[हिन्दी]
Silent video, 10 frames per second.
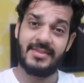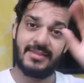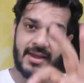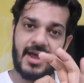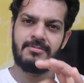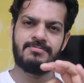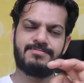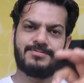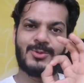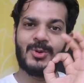देखा
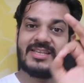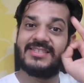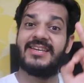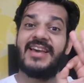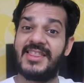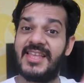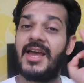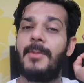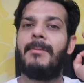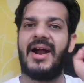तो इसे कहते
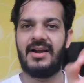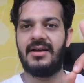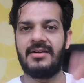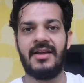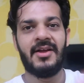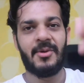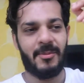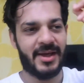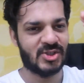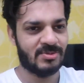हैं बैड लक
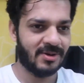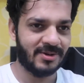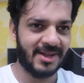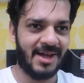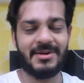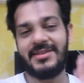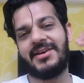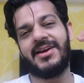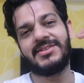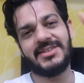मैं सुबह उठा मैंने
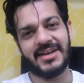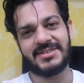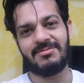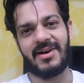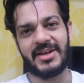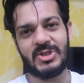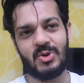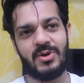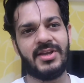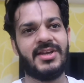देखा अच्छी खासी बारिश
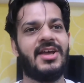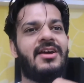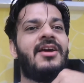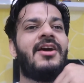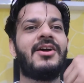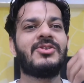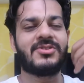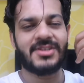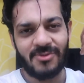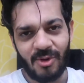हो रही है
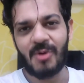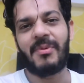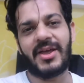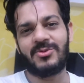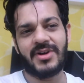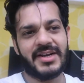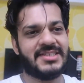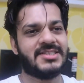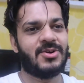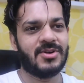सोचा व्लॉग बना दूंगा
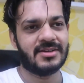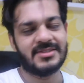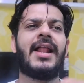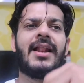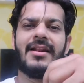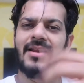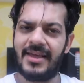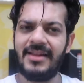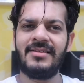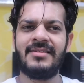नीचे जाऊंगा
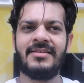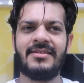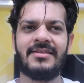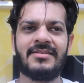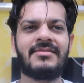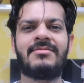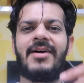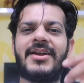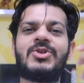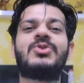लेकिन
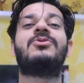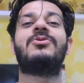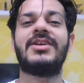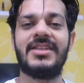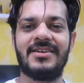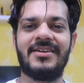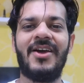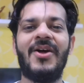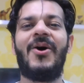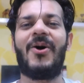बारिश हुई नहीं
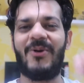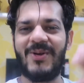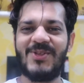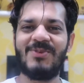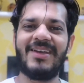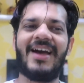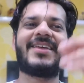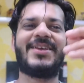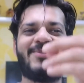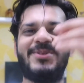और हुई तो भी
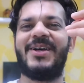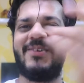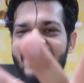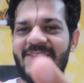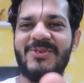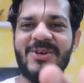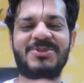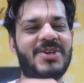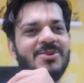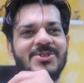हल्की बूंदाबांदी वही
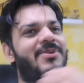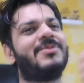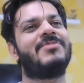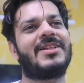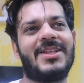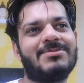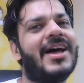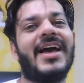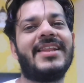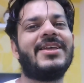उसका कुछ मतलब
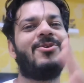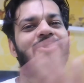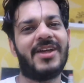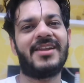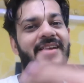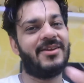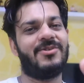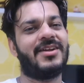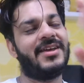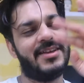था ही नहीं होना नहीं
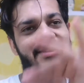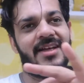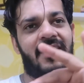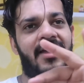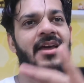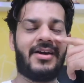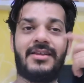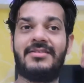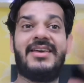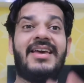होना एक ही था
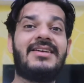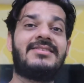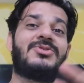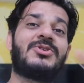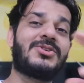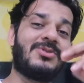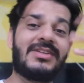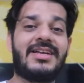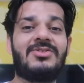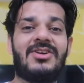अगर ये सिचुएशन होता
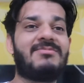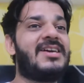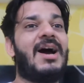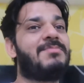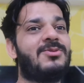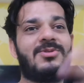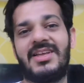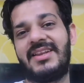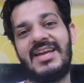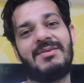ही नहीं तो हम यहाँ पे होते
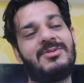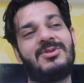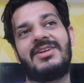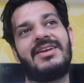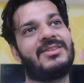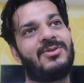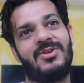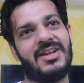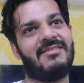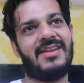ही नहीं हम अभी होते या तो
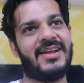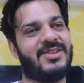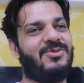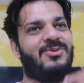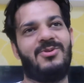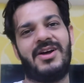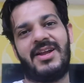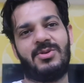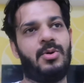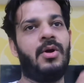लोनावला या तो गोवा या
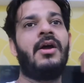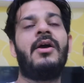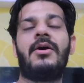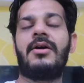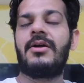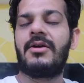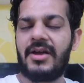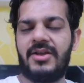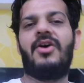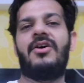तो
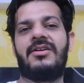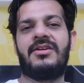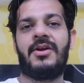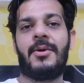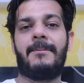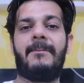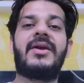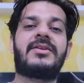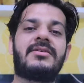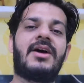कहीं और
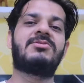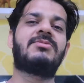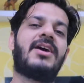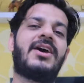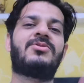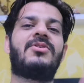बट अब जब है तो